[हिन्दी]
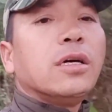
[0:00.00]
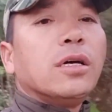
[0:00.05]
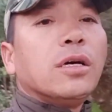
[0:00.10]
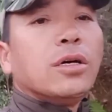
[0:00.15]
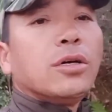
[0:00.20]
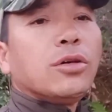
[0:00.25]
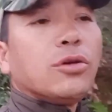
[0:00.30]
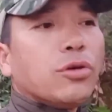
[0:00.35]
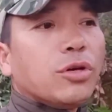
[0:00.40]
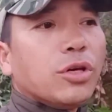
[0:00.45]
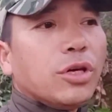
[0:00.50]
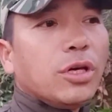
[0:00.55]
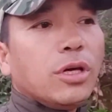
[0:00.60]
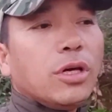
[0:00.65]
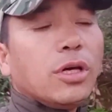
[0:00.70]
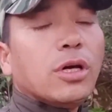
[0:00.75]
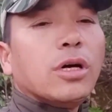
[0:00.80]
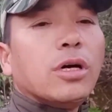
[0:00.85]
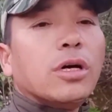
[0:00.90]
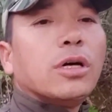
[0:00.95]

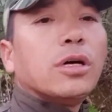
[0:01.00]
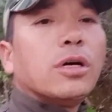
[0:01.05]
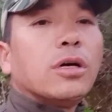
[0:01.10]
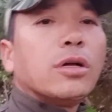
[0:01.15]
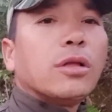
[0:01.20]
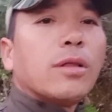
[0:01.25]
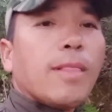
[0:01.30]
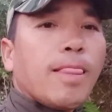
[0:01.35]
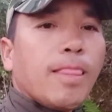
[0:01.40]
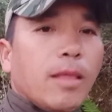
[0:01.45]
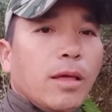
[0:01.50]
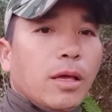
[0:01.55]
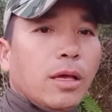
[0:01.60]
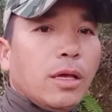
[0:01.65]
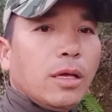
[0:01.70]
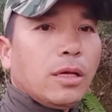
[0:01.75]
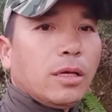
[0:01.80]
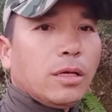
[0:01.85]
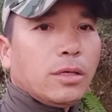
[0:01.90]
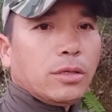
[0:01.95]

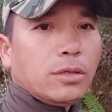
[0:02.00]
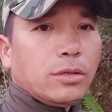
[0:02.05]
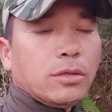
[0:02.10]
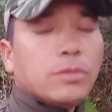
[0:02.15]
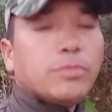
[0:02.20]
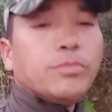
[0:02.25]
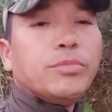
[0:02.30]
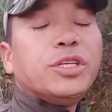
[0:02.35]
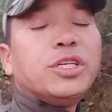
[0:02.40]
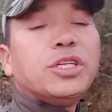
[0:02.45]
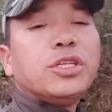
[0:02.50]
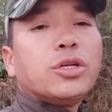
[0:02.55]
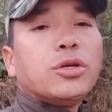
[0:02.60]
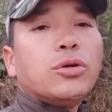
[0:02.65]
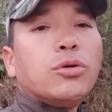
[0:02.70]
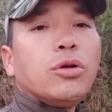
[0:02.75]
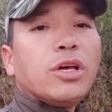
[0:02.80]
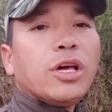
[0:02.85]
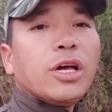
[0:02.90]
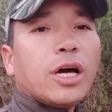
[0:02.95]
क्योंकि बिजी
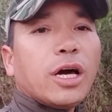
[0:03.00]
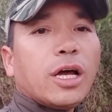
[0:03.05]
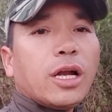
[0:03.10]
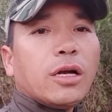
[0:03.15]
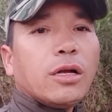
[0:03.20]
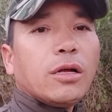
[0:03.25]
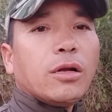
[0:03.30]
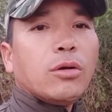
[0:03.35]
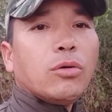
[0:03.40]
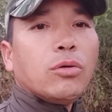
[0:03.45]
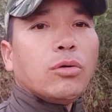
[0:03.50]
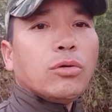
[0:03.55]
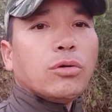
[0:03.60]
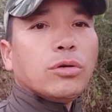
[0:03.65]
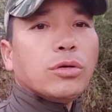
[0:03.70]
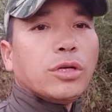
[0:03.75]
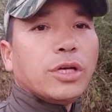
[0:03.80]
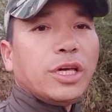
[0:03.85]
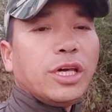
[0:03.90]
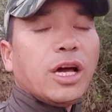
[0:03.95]
शेड्यूल के कारण लोग
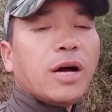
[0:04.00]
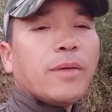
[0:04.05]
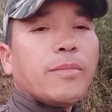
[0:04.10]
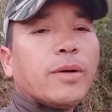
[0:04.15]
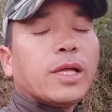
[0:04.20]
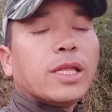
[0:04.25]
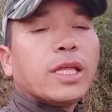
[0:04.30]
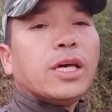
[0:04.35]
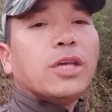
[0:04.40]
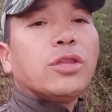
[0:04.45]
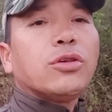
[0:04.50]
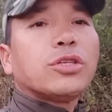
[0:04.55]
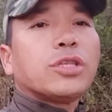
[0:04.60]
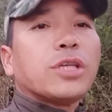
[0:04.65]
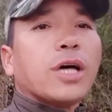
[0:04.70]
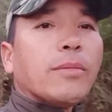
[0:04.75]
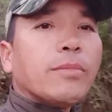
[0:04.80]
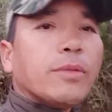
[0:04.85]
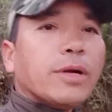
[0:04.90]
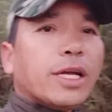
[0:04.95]
नहीं आ पाते हैं तो
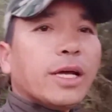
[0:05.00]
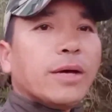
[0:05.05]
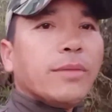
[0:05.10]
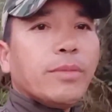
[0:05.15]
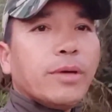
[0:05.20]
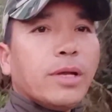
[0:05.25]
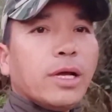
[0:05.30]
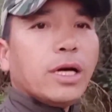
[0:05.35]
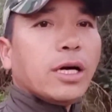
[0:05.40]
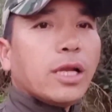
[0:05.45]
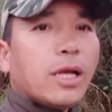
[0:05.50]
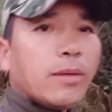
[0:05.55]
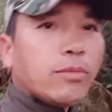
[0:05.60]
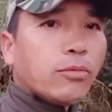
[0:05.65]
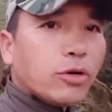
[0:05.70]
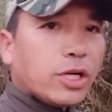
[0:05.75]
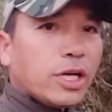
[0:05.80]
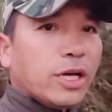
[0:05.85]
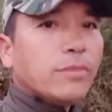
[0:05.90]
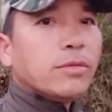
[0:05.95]
शाम के टाइम पर अगर आपको
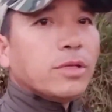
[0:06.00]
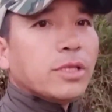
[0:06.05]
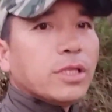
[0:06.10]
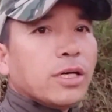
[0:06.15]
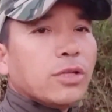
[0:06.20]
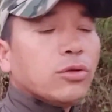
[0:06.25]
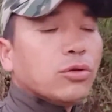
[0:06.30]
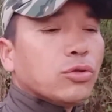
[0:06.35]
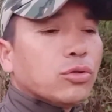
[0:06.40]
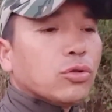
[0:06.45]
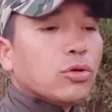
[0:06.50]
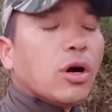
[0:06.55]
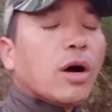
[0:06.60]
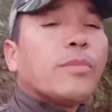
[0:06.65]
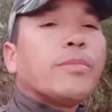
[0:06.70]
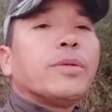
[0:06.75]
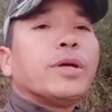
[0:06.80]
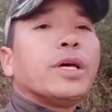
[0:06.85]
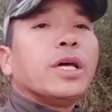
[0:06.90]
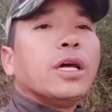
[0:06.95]
टाइम मिलता है दोस्तों
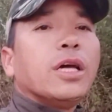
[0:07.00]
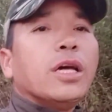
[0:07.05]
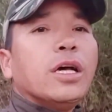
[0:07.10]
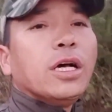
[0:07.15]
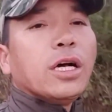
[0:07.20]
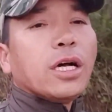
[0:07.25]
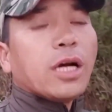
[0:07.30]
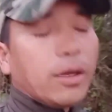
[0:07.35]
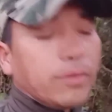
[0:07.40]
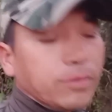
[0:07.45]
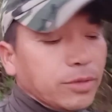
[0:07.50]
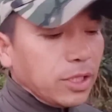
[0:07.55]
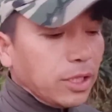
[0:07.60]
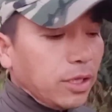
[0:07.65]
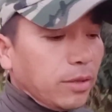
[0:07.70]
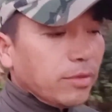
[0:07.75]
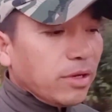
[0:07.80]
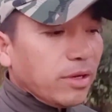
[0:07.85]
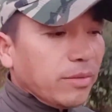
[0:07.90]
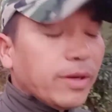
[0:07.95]
अपने कम से कम
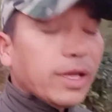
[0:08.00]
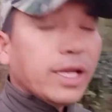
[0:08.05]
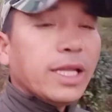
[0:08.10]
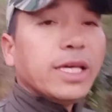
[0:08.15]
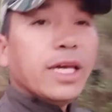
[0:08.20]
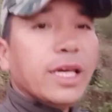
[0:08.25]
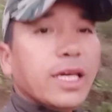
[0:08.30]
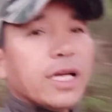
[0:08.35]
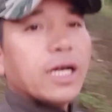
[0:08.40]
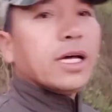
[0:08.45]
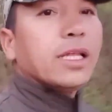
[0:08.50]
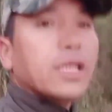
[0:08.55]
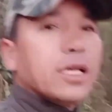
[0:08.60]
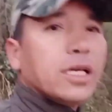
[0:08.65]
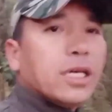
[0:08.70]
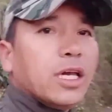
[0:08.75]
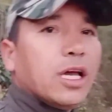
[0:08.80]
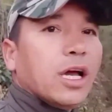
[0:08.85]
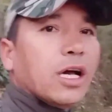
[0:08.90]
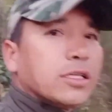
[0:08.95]
मैंने पहले यही कहा था
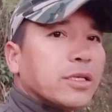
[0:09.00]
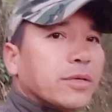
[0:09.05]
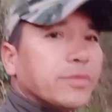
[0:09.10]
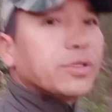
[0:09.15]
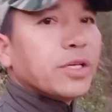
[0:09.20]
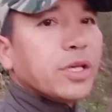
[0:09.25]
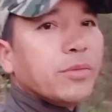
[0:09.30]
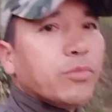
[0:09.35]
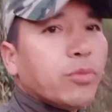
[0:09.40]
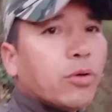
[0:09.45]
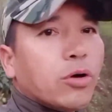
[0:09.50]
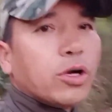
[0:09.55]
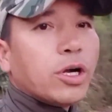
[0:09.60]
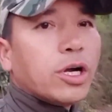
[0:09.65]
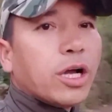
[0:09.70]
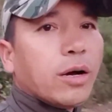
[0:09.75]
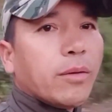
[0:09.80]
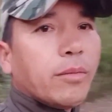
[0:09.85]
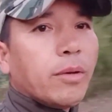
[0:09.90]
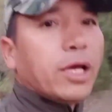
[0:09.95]
कि सबसे इम्पोर्टेंट
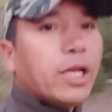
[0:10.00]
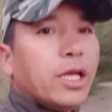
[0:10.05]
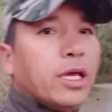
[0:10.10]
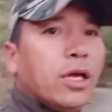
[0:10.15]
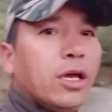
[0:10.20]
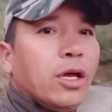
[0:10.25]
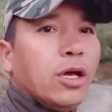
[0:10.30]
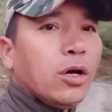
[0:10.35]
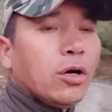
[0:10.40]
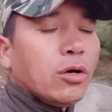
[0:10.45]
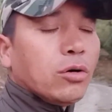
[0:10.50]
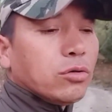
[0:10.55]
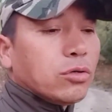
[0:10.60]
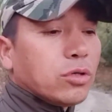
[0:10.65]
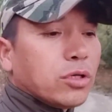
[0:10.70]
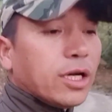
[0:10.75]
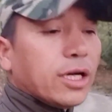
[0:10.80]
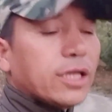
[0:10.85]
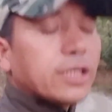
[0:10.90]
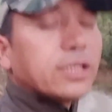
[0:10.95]
हमारी खुद का